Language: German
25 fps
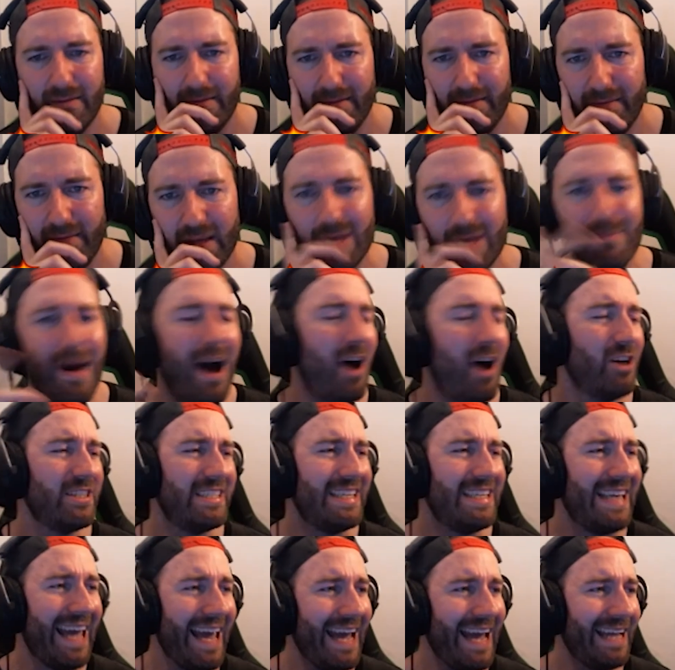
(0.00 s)
Ich mache aus
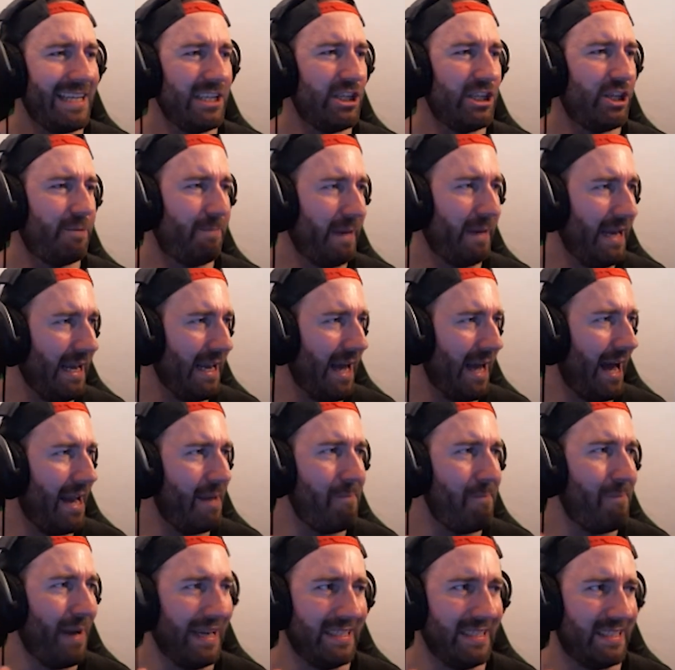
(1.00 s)
jedem Spieler einen
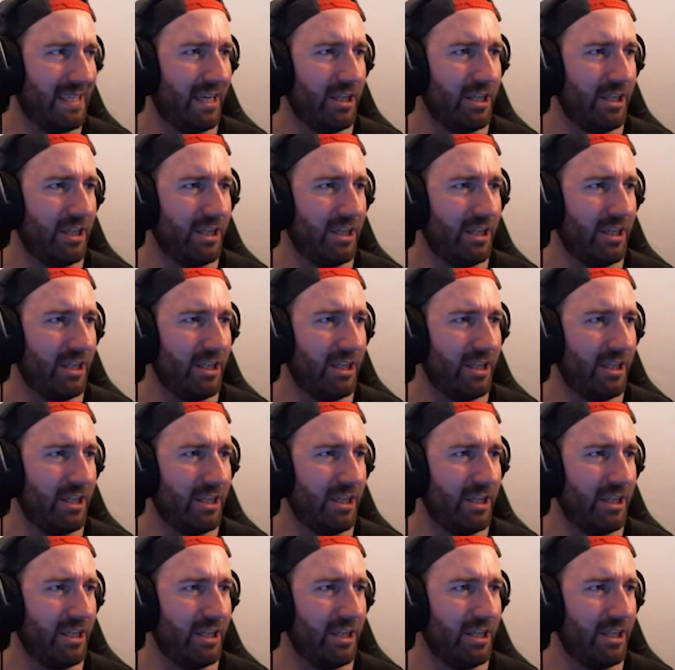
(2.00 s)
besseren